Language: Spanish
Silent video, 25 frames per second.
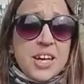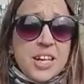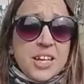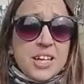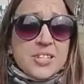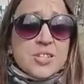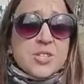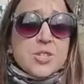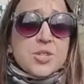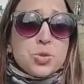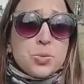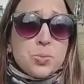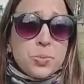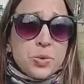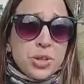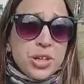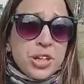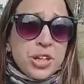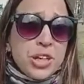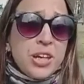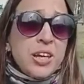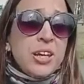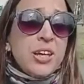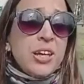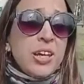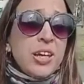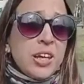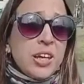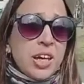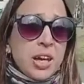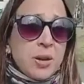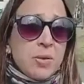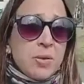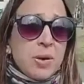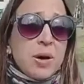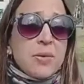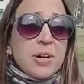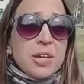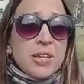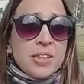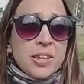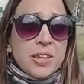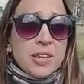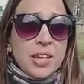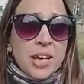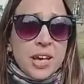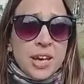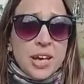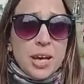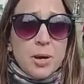que se supone que va a
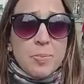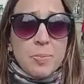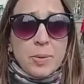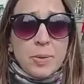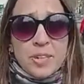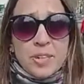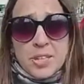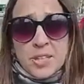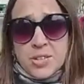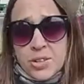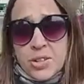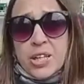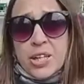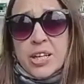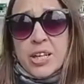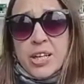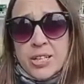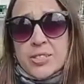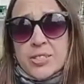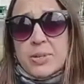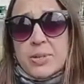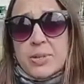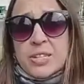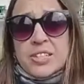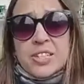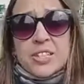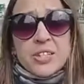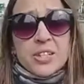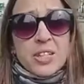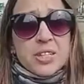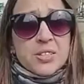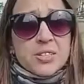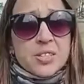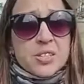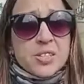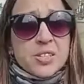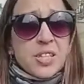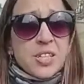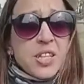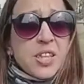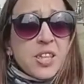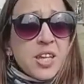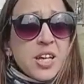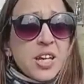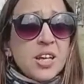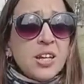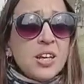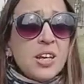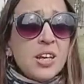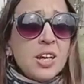brindar las prestaciones que ese paciente
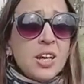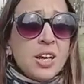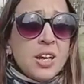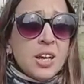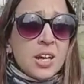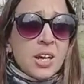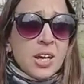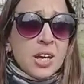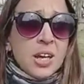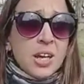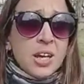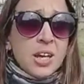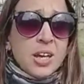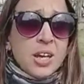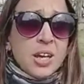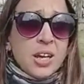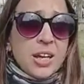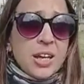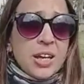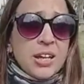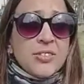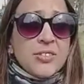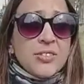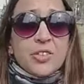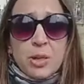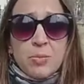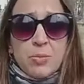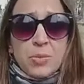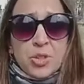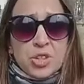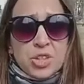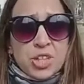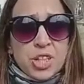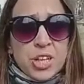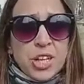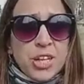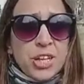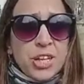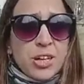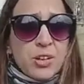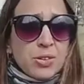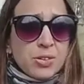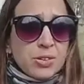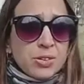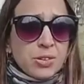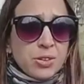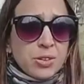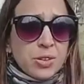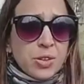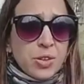necesita, eh, entramos ya
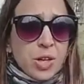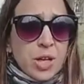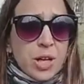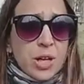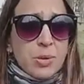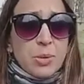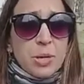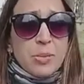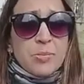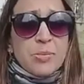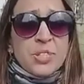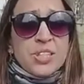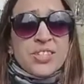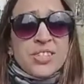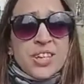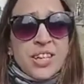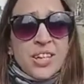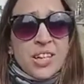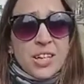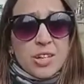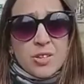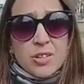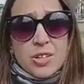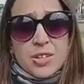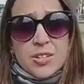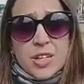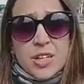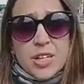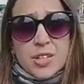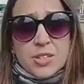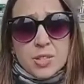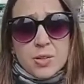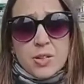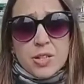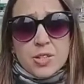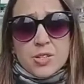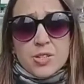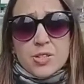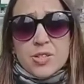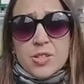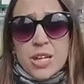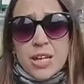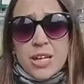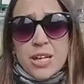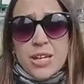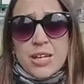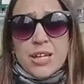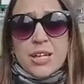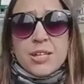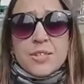con, la premisa que nos dicen las obras
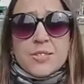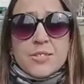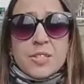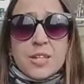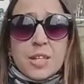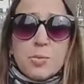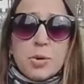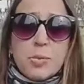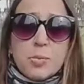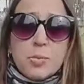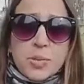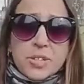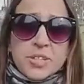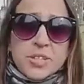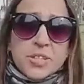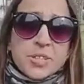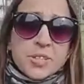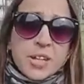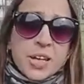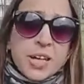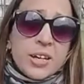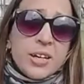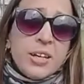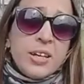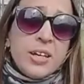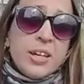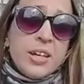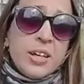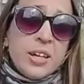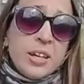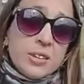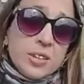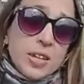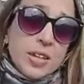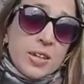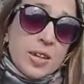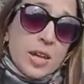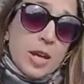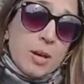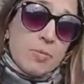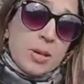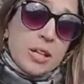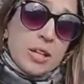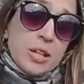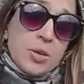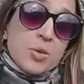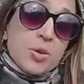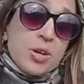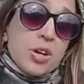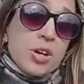sociales que necesitamos presentar desde la
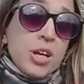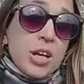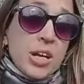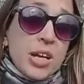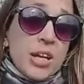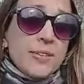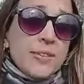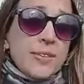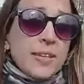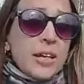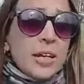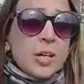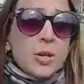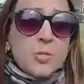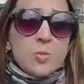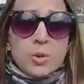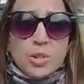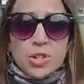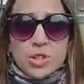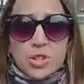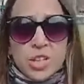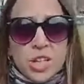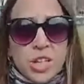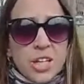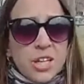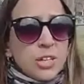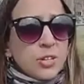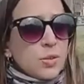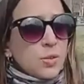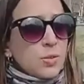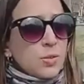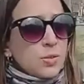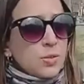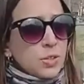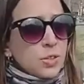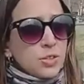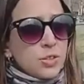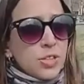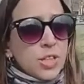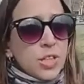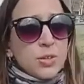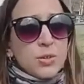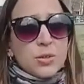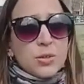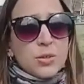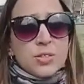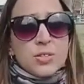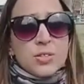parte burocrática un proyecto, nuestros títulos y